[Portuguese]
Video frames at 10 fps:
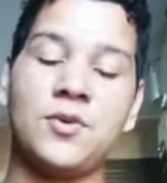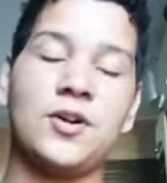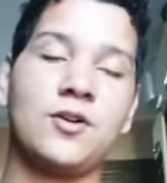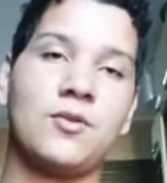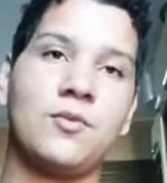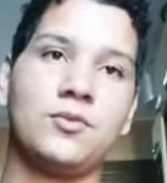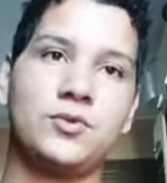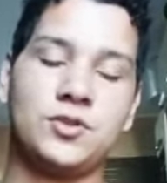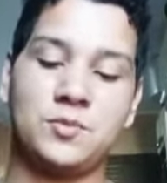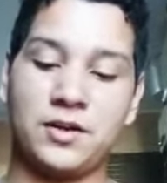tem
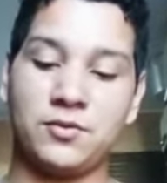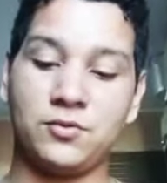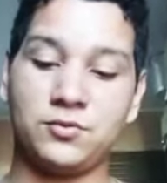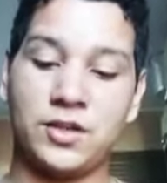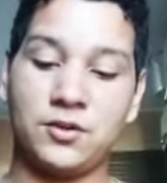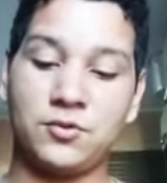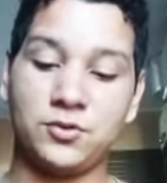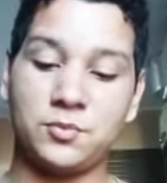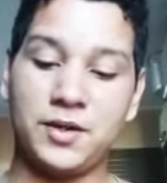50 anos e mora com